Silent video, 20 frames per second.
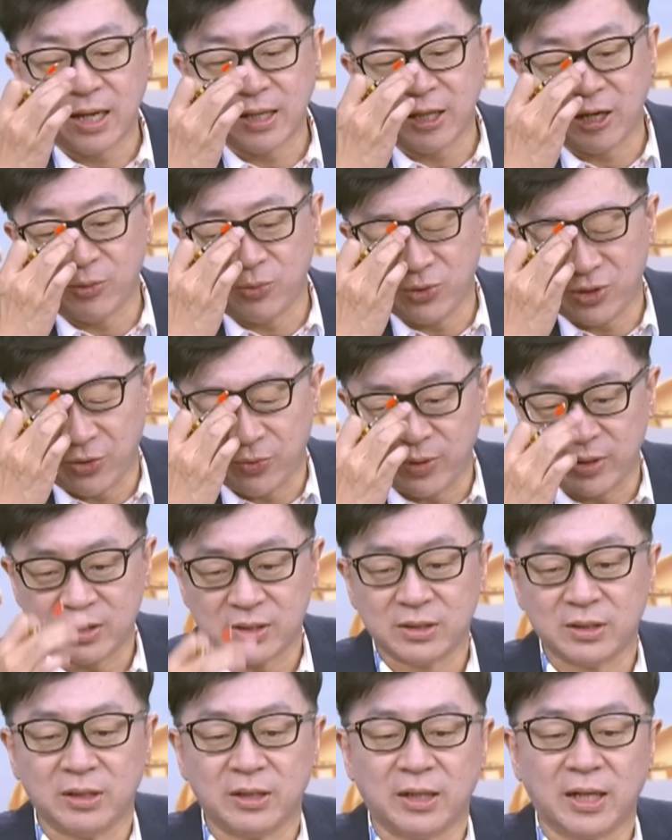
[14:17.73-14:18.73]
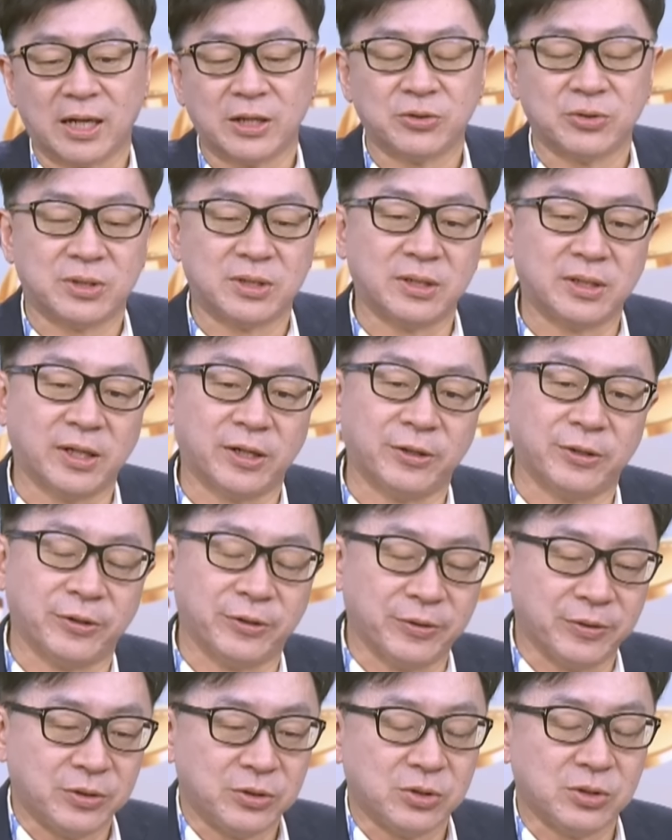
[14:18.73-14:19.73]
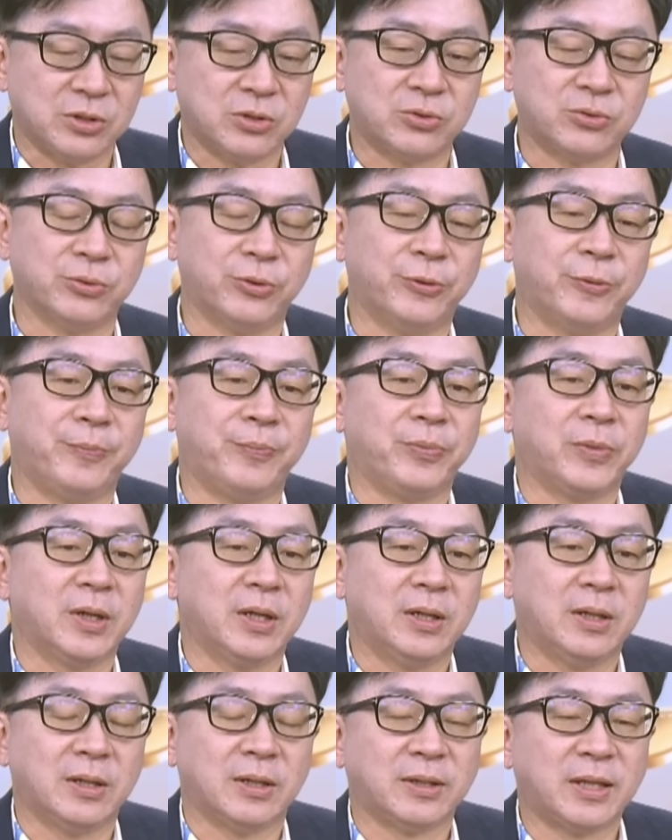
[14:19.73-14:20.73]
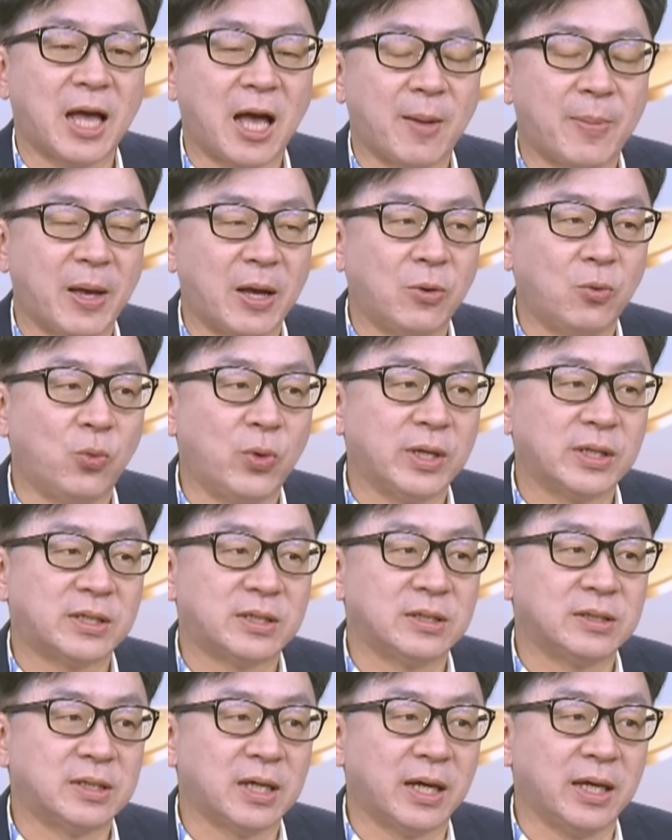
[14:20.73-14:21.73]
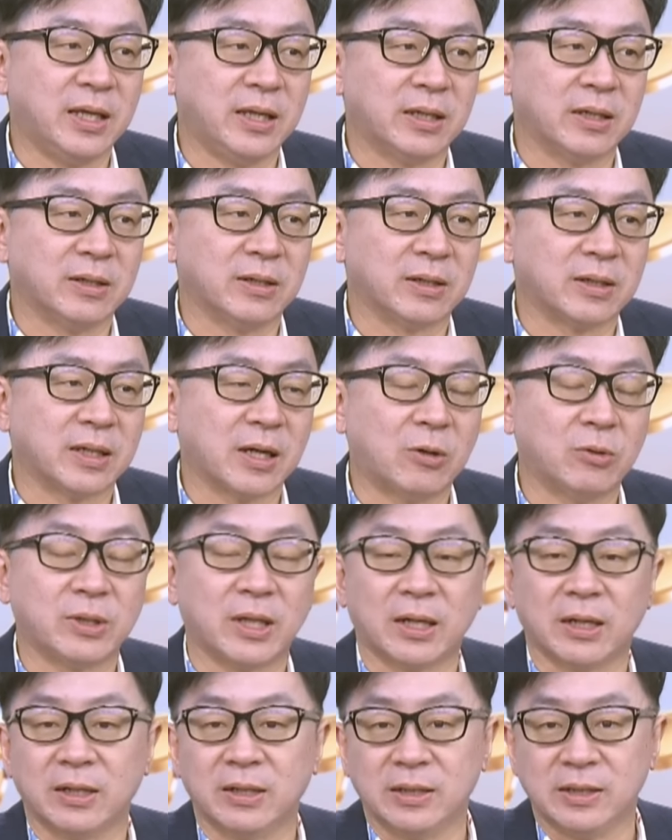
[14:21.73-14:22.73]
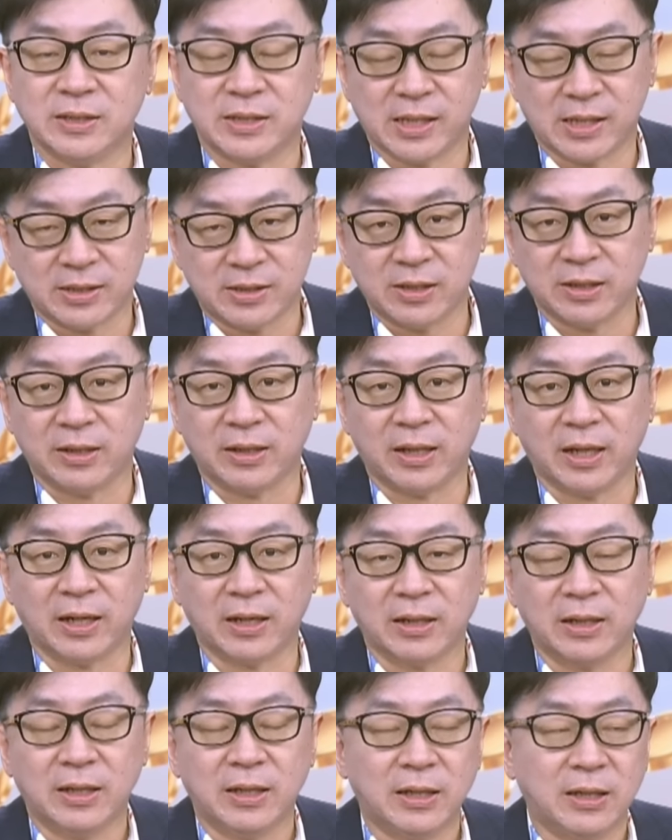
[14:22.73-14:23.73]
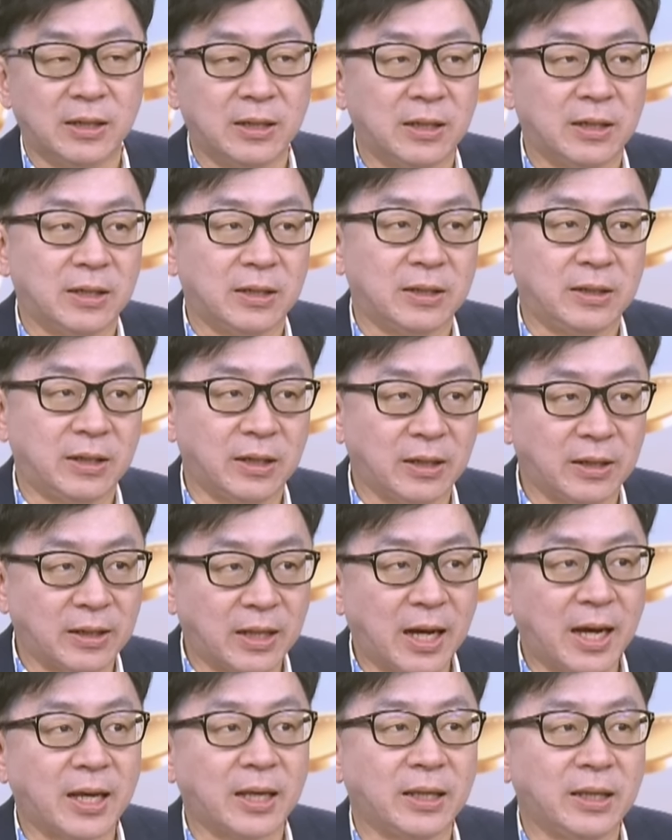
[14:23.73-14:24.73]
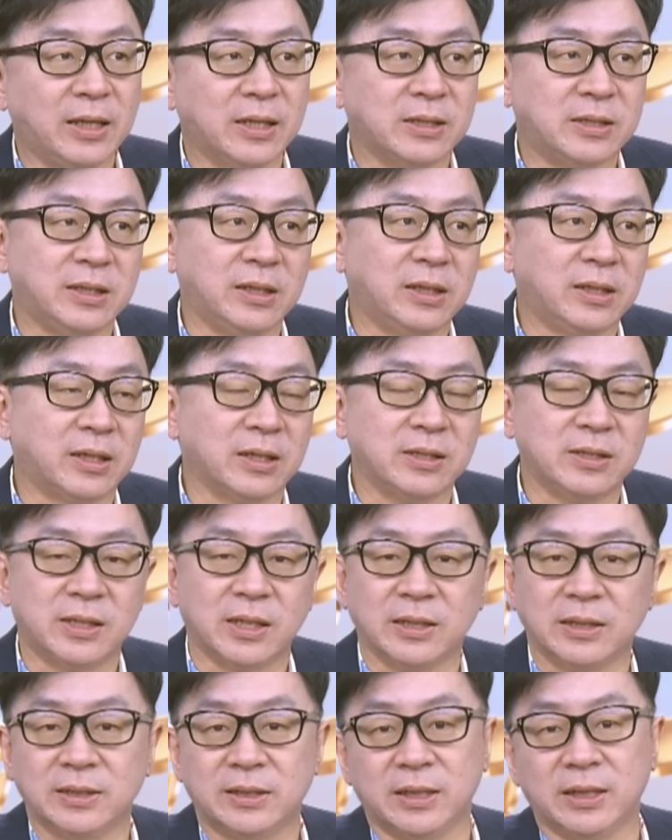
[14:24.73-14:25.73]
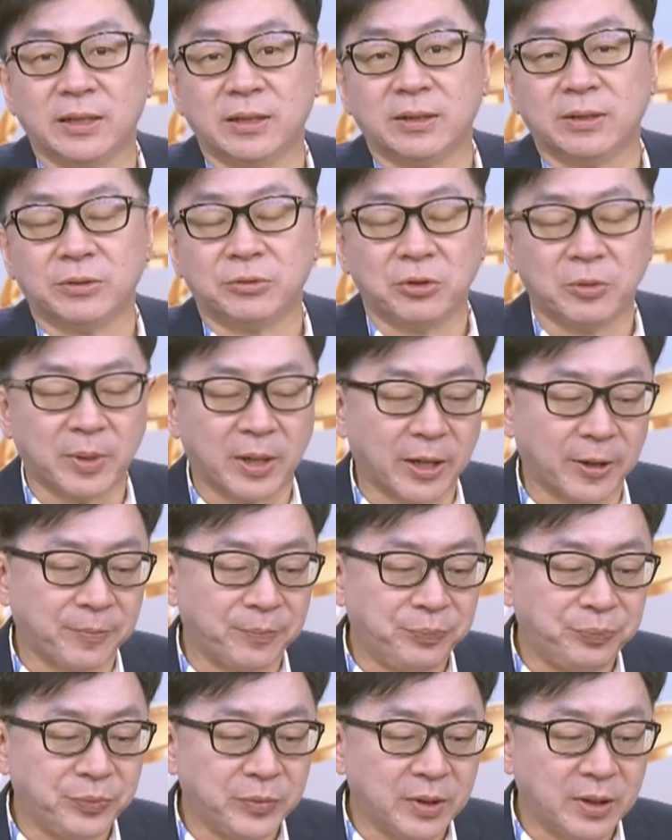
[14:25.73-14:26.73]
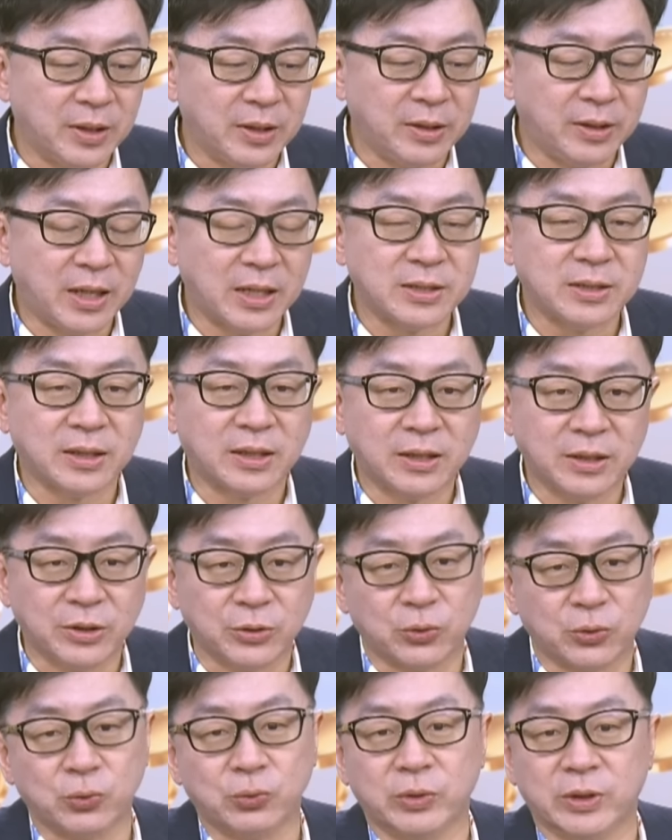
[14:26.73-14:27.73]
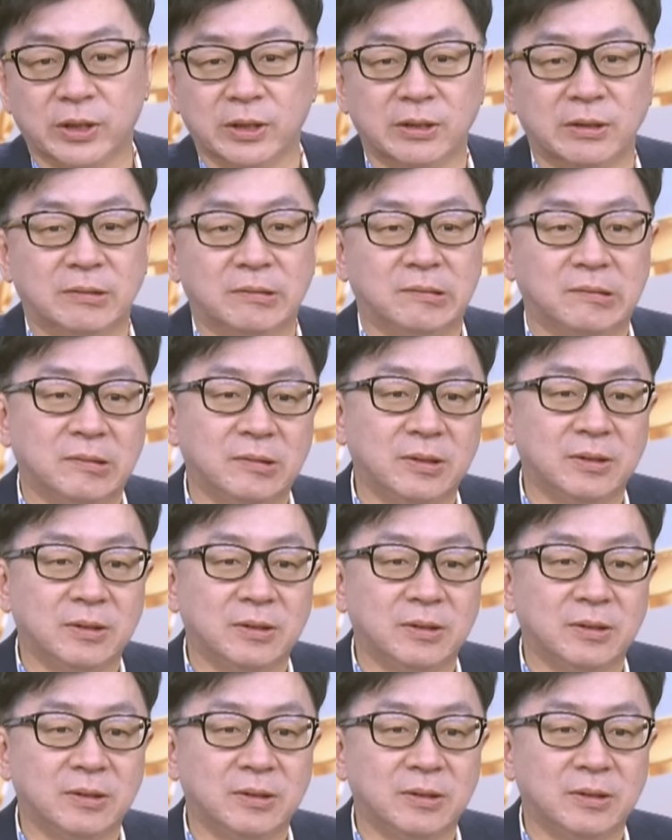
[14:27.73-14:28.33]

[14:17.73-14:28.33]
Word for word: 看到目前为止，你大概就知道了，就是说，大盘维持在一个高档横向震荡，等待夜星跟成星，对吧？但是个股呢，